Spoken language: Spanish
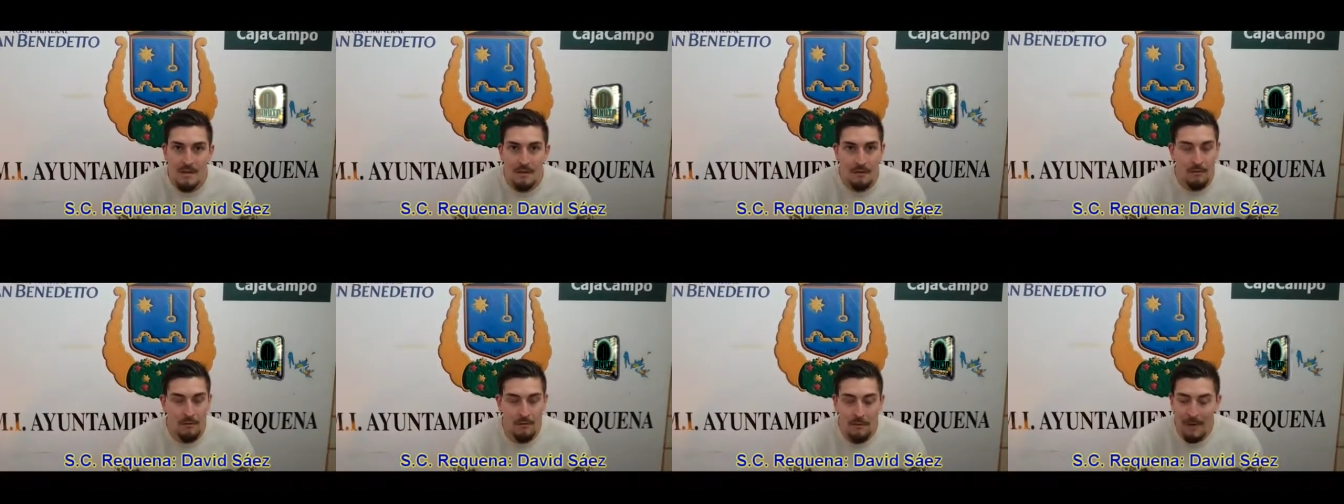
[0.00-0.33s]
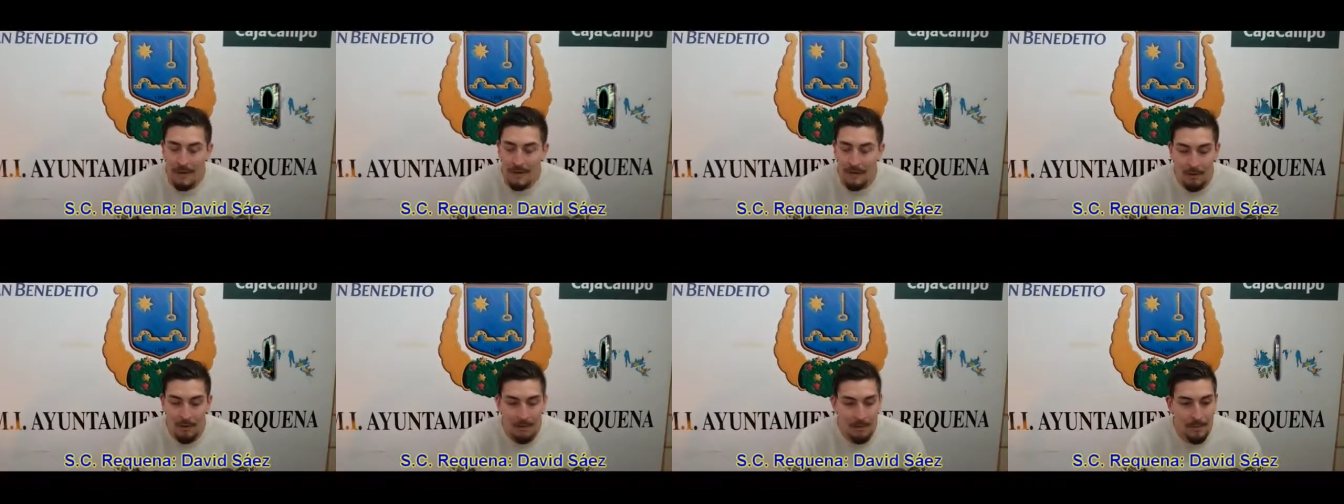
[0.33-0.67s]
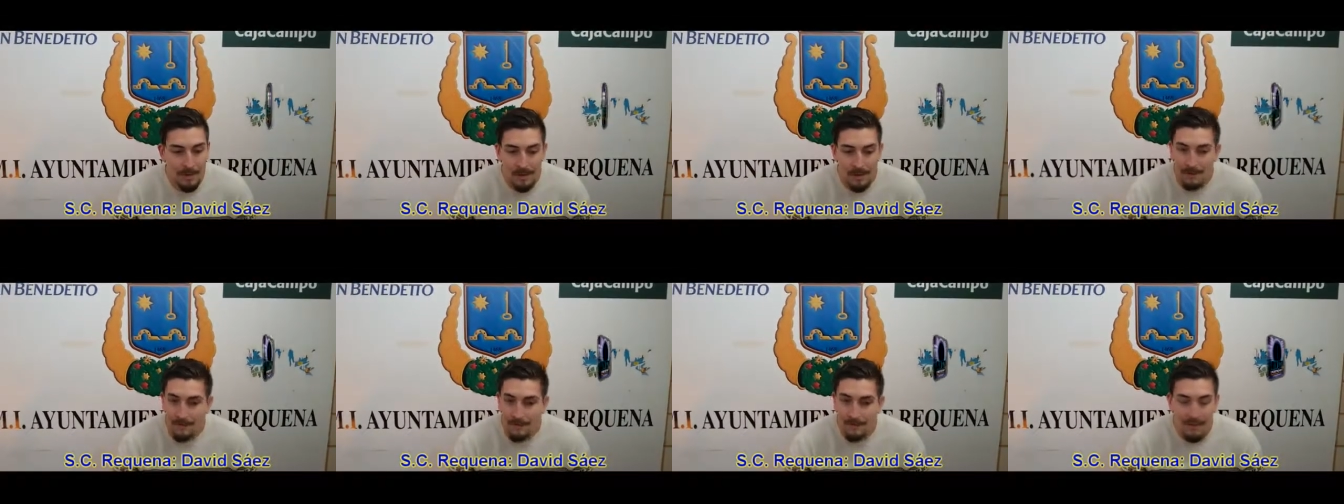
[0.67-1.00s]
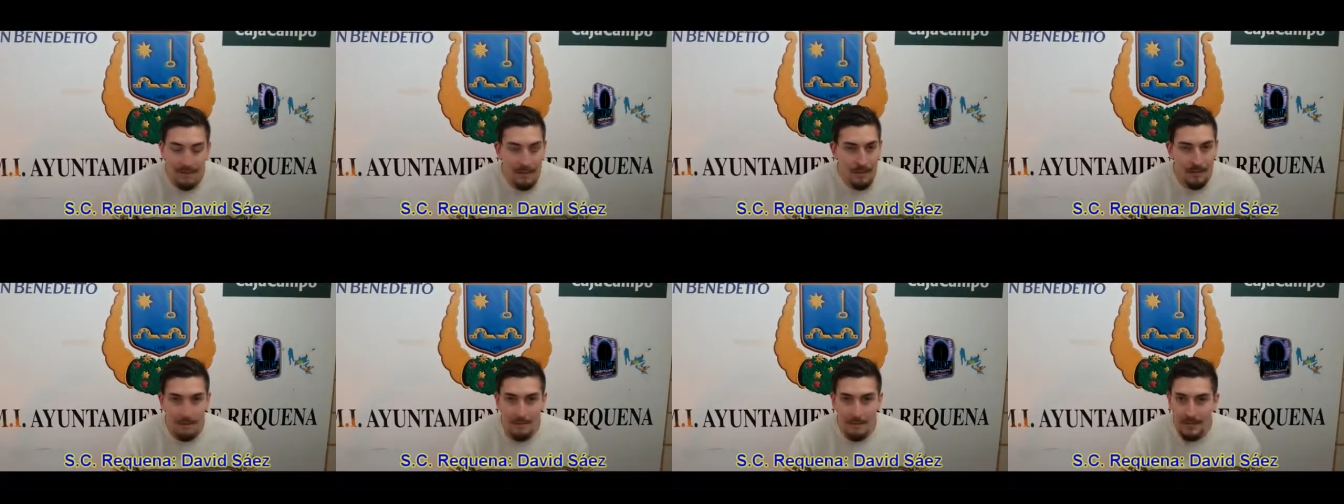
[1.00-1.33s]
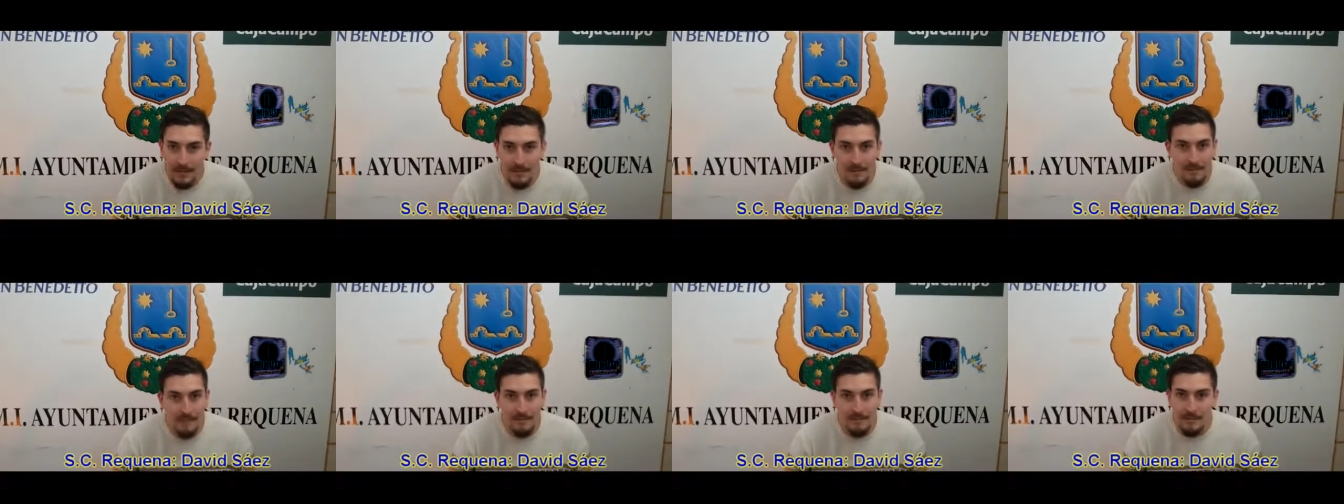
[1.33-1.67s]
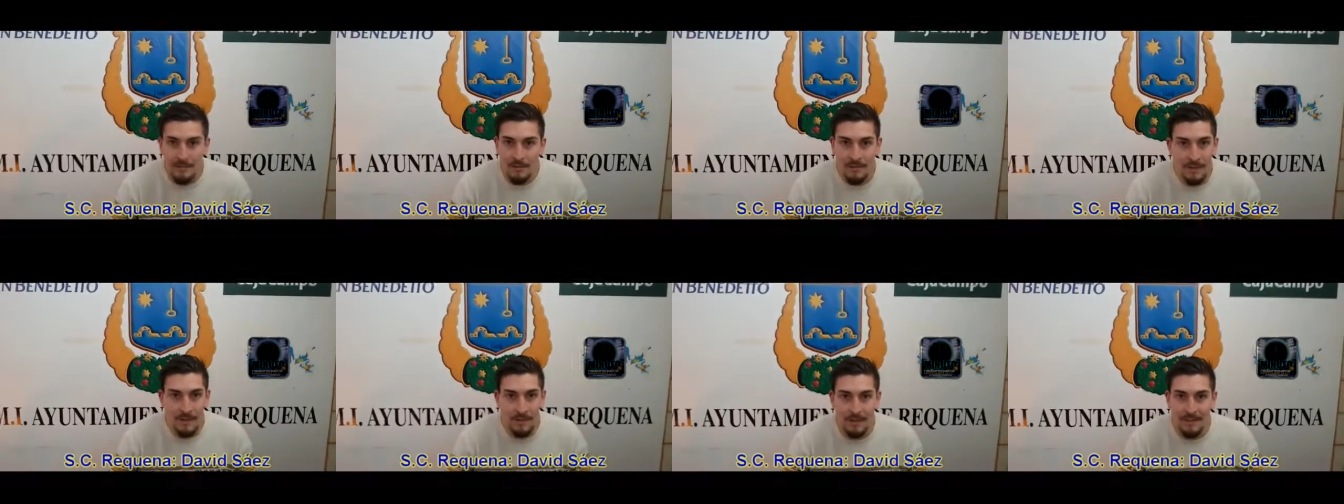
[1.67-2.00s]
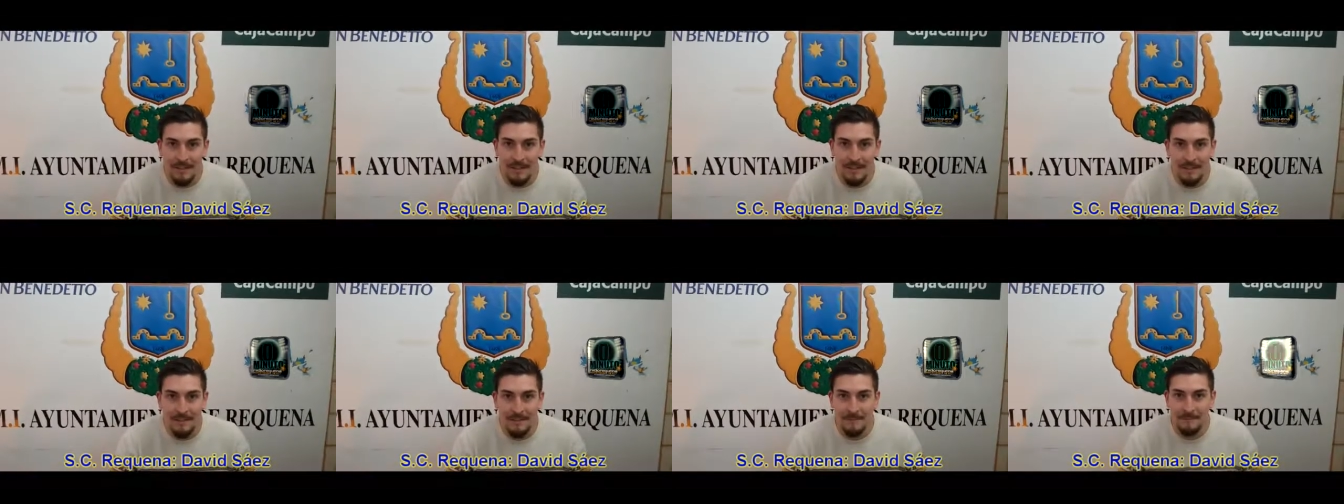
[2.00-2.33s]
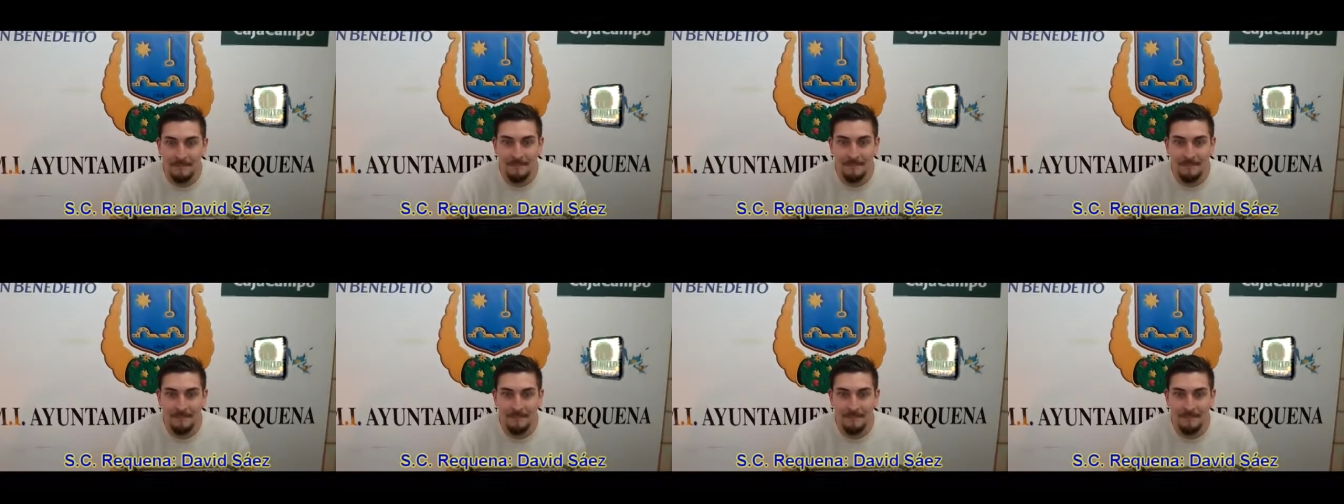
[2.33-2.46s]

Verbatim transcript: un mal golpeo. Fallo mío totalmente.